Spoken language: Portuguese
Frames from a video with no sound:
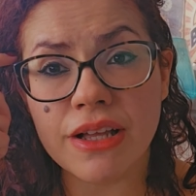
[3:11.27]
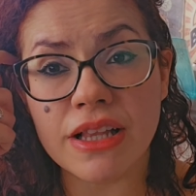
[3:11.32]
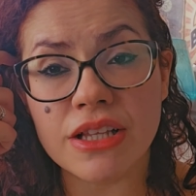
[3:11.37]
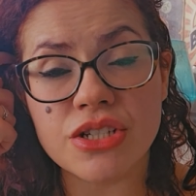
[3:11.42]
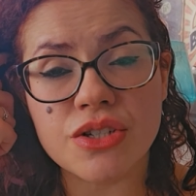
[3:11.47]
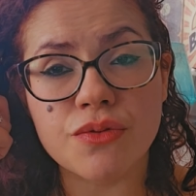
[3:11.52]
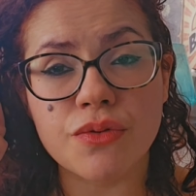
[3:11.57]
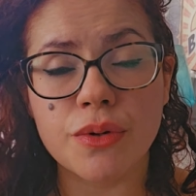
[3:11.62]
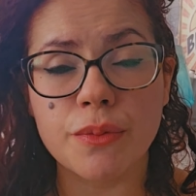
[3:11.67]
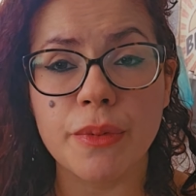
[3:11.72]
ela
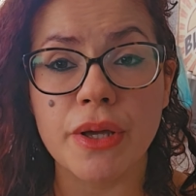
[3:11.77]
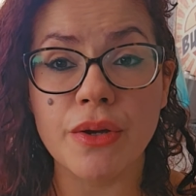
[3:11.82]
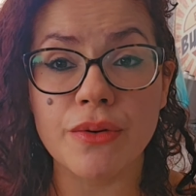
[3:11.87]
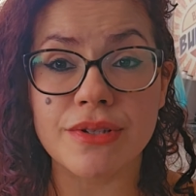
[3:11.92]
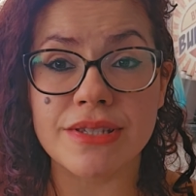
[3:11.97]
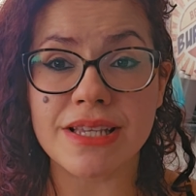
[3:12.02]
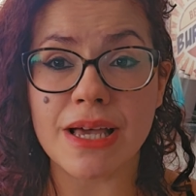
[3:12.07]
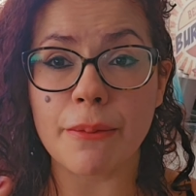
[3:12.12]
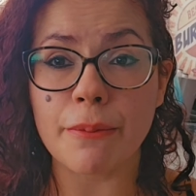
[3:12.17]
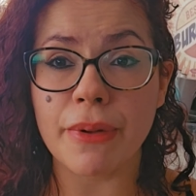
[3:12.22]
já foi meio
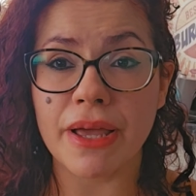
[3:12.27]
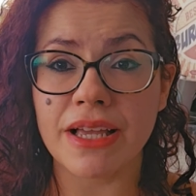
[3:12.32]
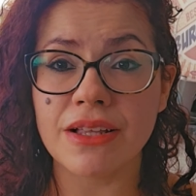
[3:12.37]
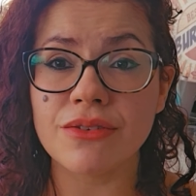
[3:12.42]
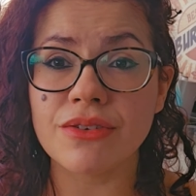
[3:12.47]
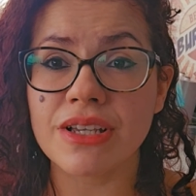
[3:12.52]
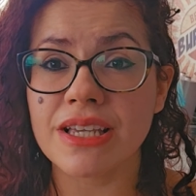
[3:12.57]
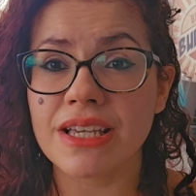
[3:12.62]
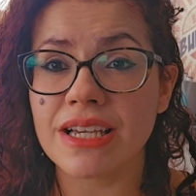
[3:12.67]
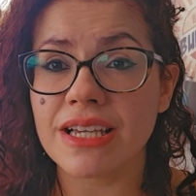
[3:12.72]
que
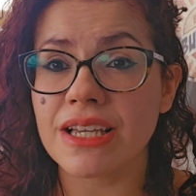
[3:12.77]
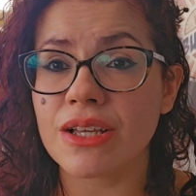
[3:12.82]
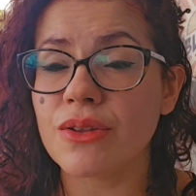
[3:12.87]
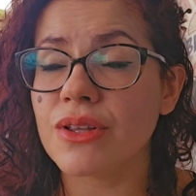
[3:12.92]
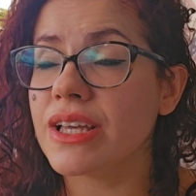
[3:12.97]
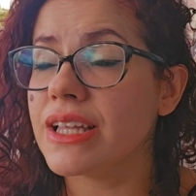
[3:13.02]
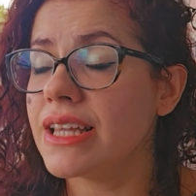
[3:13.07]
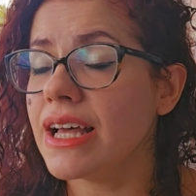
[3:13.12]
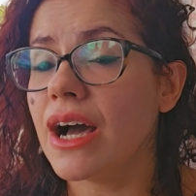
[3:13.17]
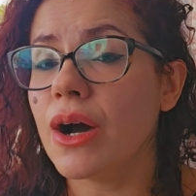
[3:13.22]
sabendo que
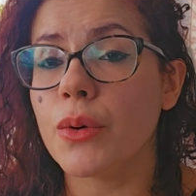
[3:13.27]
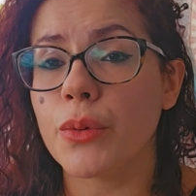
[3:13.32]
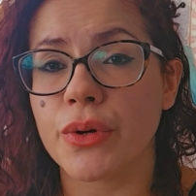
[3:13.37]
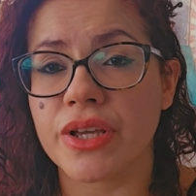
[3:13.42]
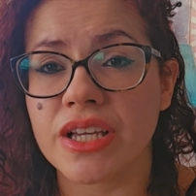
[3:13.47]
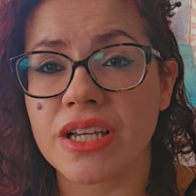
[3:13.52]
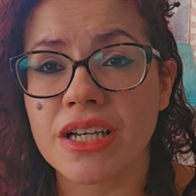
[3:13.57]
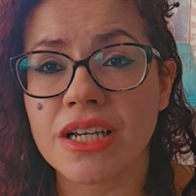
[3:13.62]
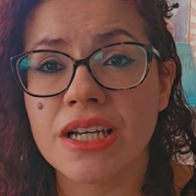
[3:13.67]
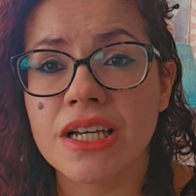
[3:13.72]
aquilo ia dar
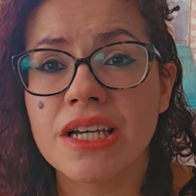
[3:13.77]
ruim.